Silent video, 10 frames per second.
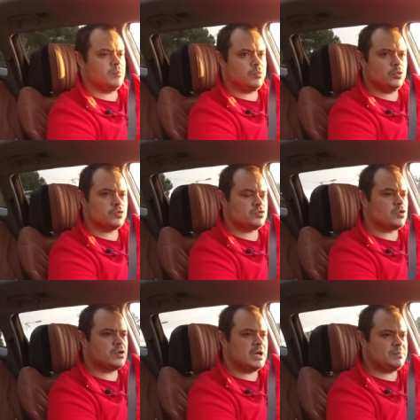Bunu
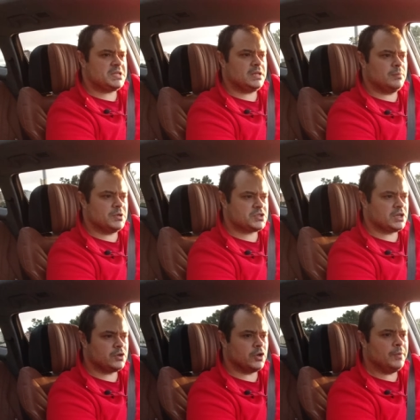çok rahat bir şekilde
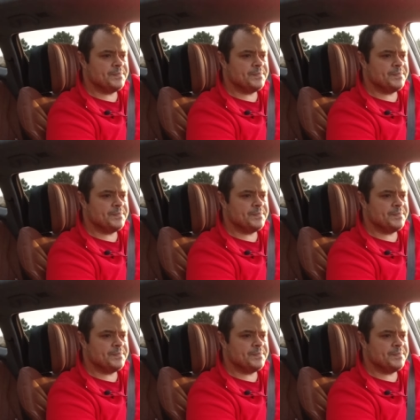başarıyor